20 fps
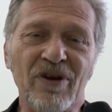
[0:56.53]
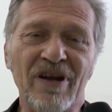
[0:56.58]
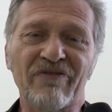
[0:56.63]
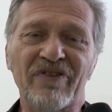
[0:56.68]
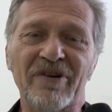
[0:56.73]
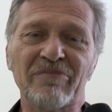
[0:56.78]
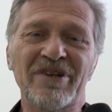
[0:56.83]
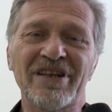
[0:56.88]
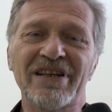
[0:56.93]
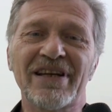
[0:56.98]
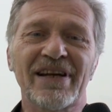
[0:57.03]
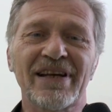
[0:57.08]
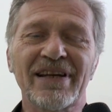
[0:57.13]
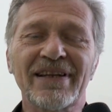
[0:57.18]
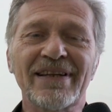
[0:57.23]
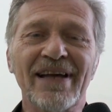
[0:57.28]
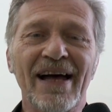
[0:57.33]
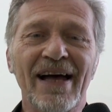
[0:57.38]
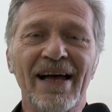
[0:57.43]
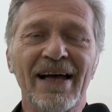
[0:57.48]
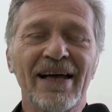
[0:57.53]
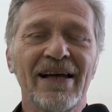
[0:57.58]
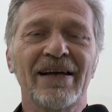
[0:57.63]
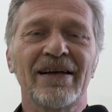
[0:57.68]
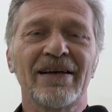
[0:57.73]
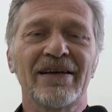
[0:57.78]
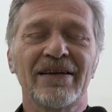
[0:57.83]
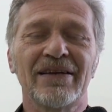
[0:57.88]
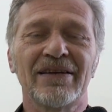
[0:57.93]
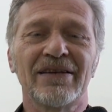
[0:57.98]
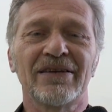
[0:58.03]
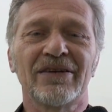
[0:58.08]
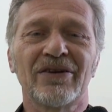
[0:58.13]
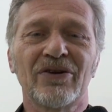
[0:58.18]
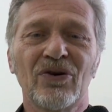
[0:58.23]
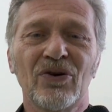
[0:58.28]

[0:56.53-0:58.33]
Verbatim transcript: una familiarità eh,